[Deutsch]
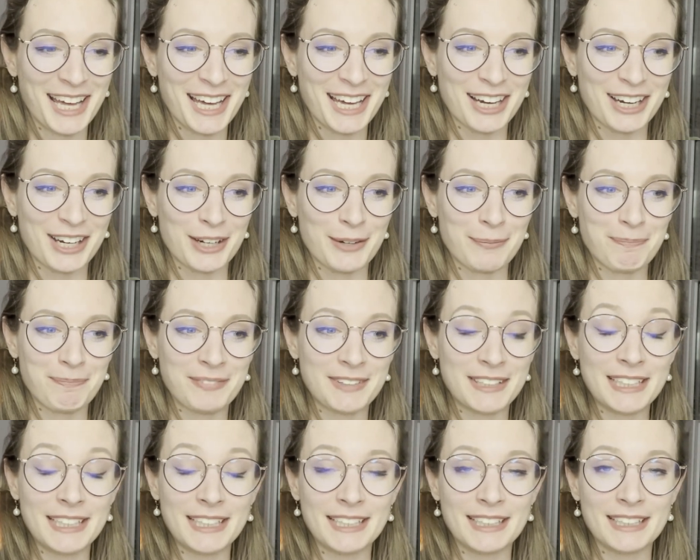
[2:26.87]
ähm,
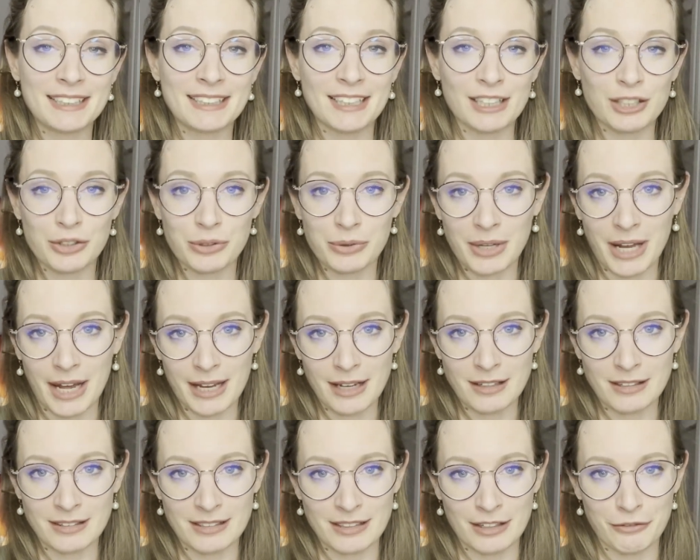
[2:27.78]
die dazu
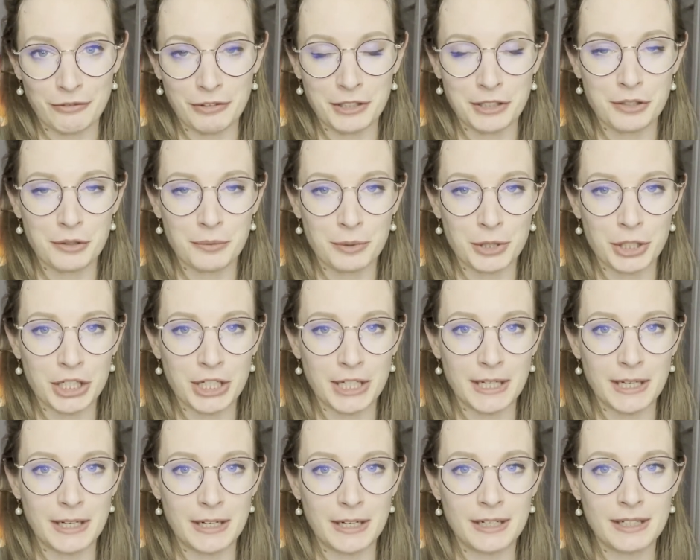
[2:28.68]
neigen, sehr viel zu
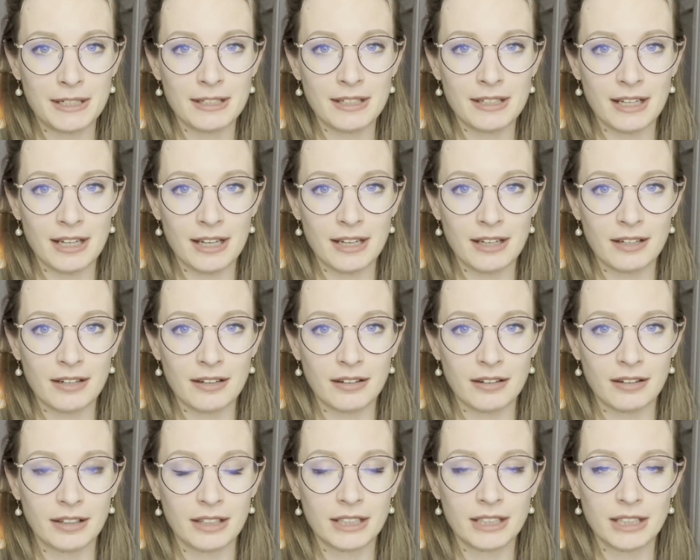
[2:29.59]
bestellen. Denn
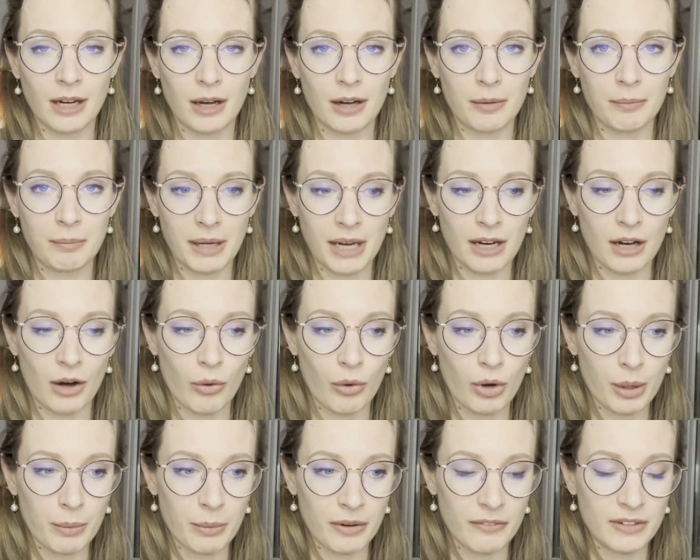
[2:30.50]
äh, ich merke
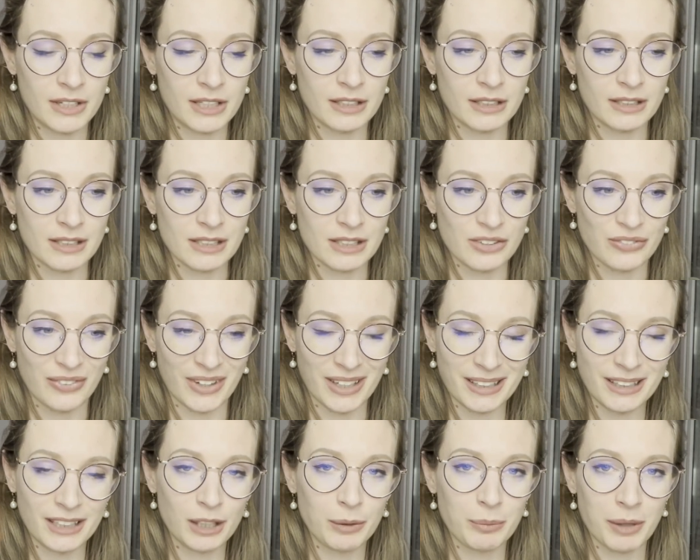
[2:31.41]
auch immer wieder, dass
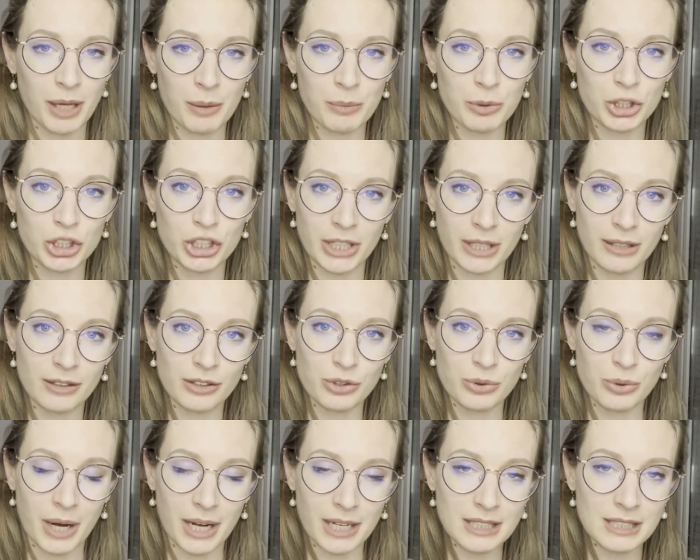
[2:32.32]
wenn ich mal bestelle,
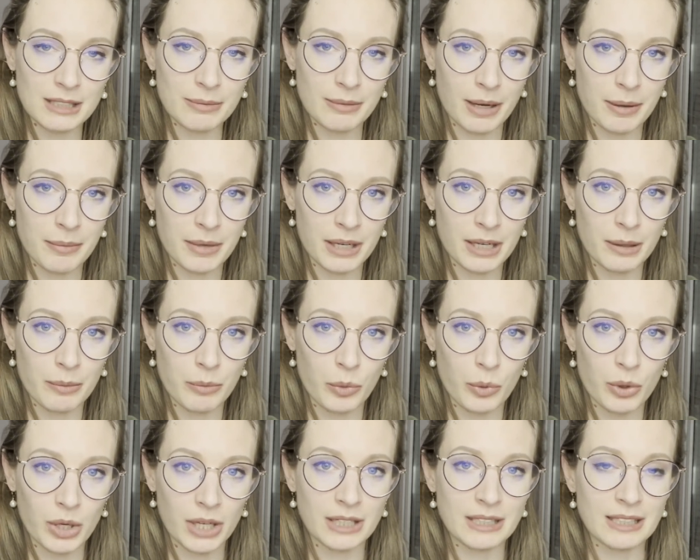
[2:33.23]
so ein, zweimal im
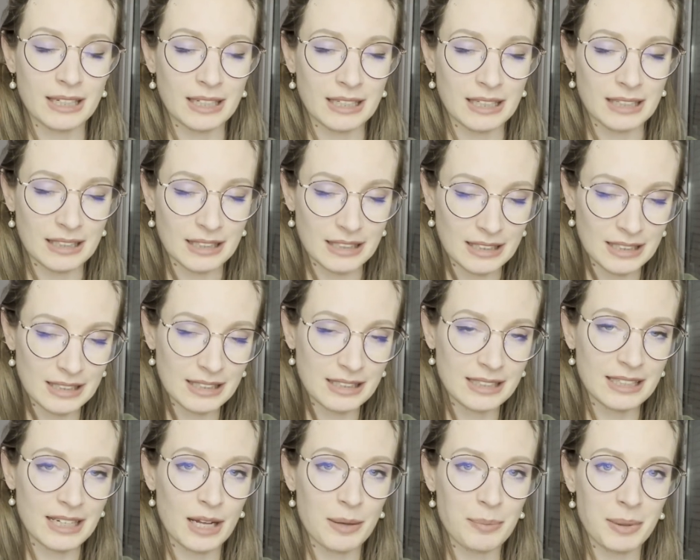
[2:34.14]
Monat, da geht
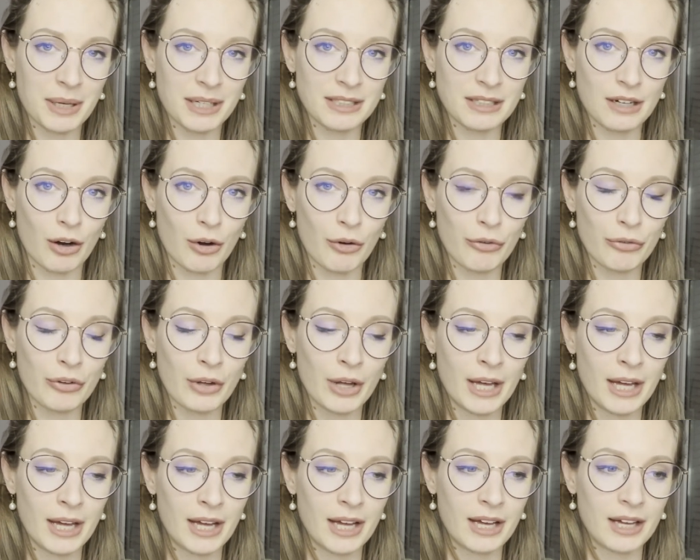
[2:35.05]
richtig Geld bei drauf.
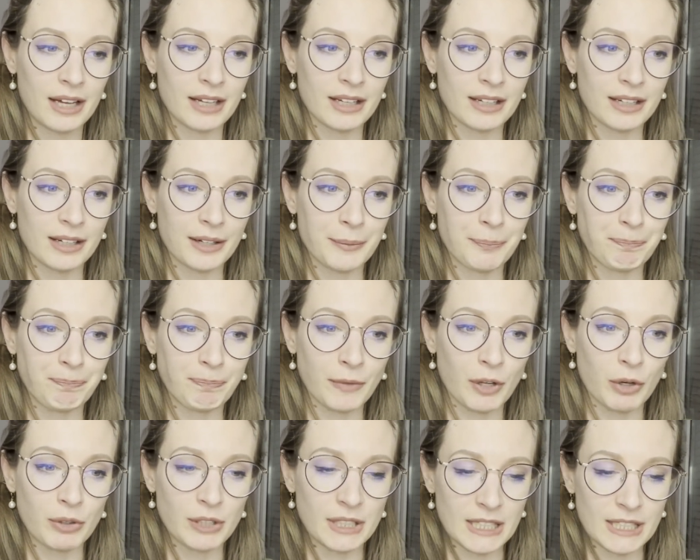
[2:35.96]

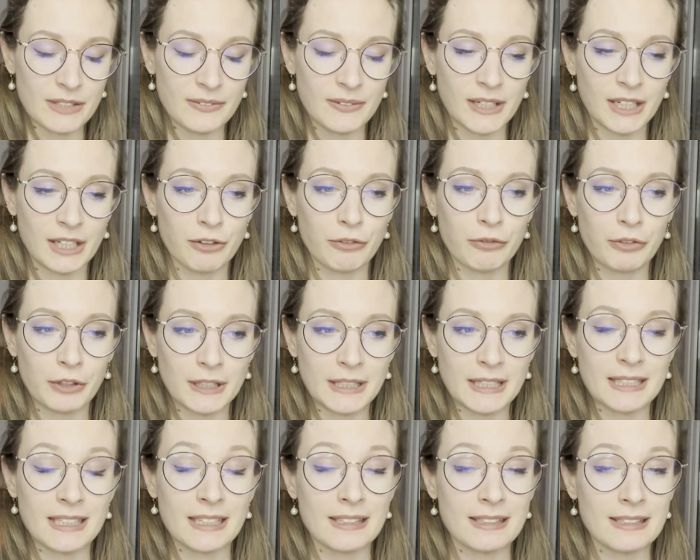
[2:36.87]
Ähm, und deswegen finde
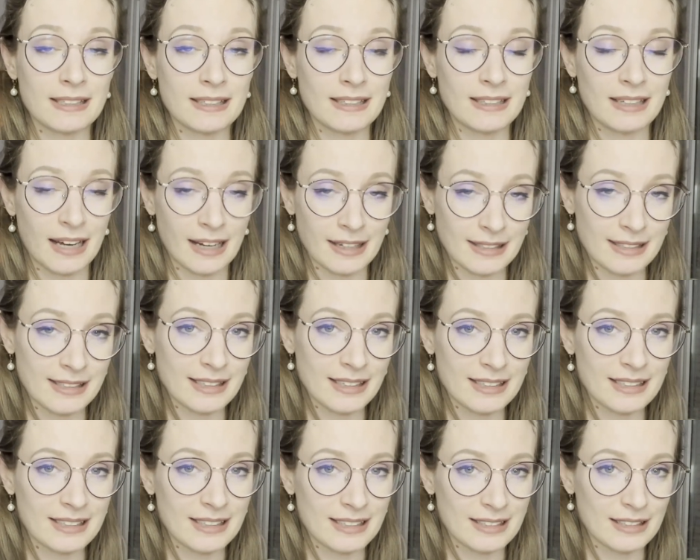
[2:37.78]
ich das einen
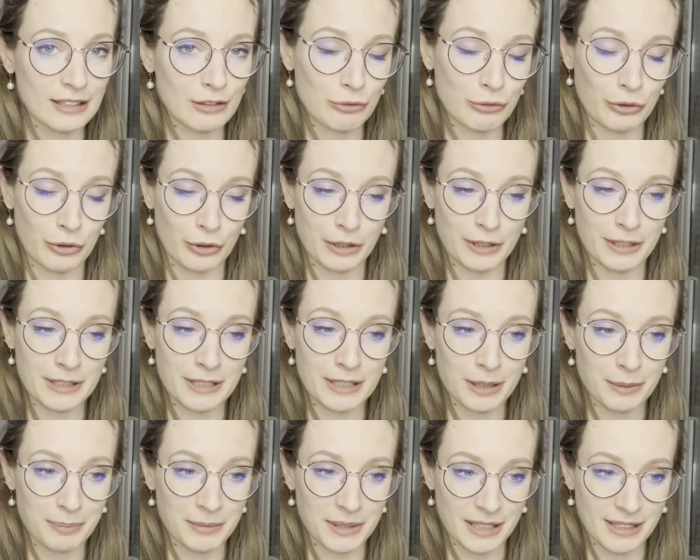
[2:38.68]
sehr, sehr sinnvollen
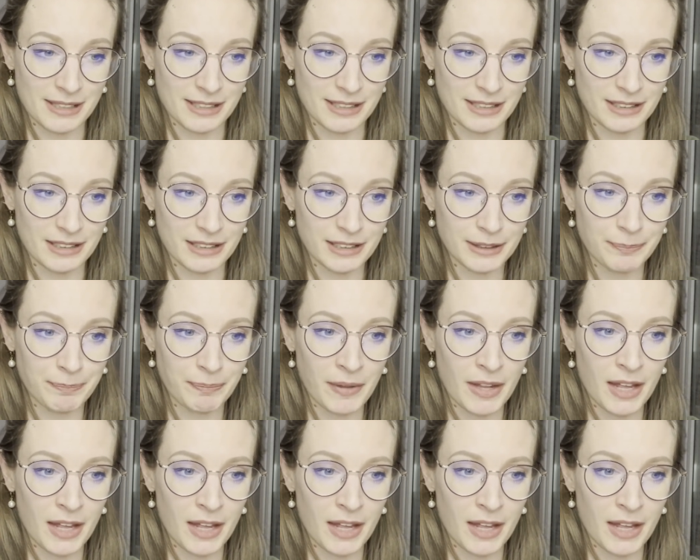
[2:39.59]
Tipp tatsächlich.